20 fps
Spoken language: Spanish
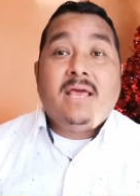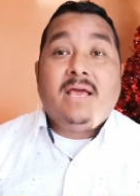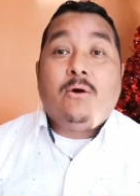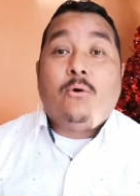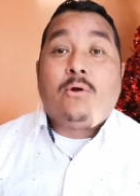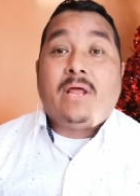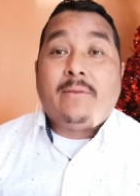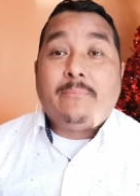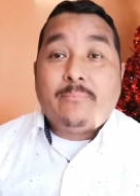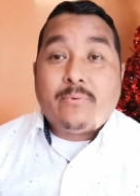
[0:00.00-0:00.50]

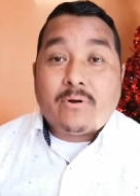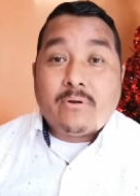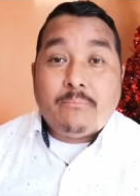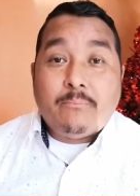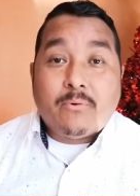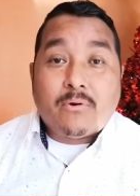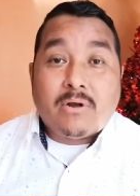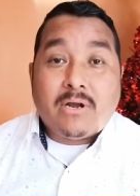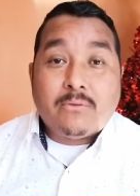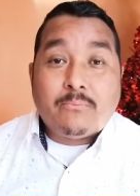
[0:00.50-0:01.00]
orar
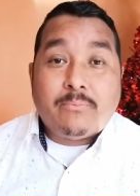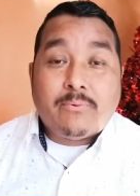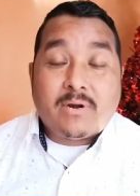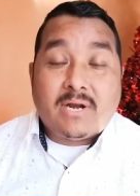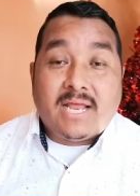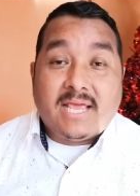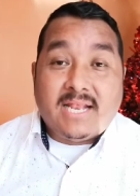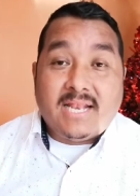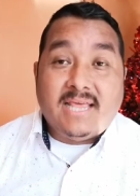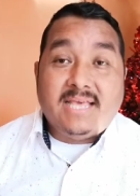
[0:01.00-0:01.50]
por,
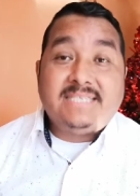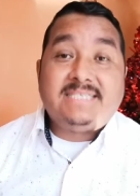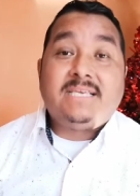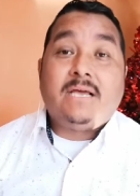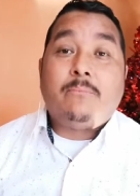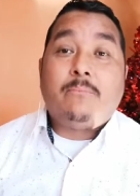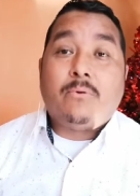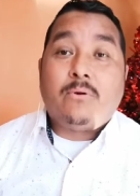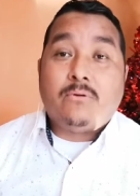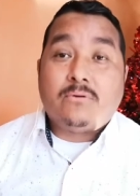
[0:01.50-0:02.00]
por la
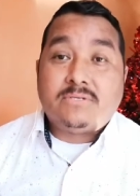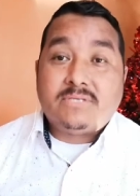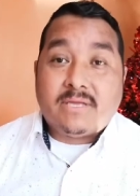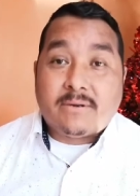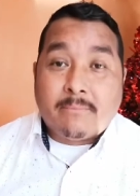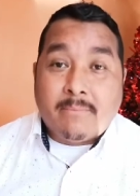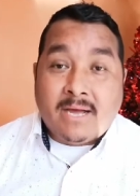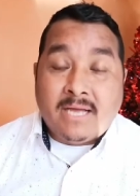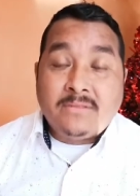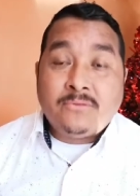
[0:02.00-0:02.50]
iglesia, por los
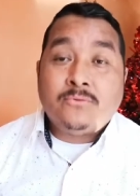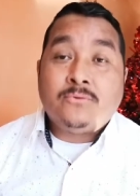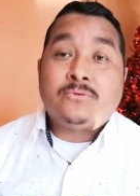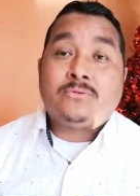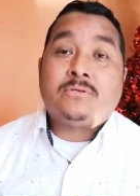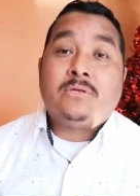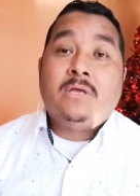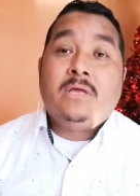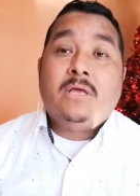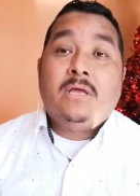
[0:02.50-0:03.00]

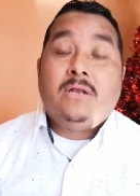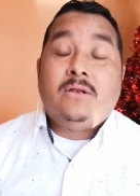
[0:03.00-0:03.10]
hermanos,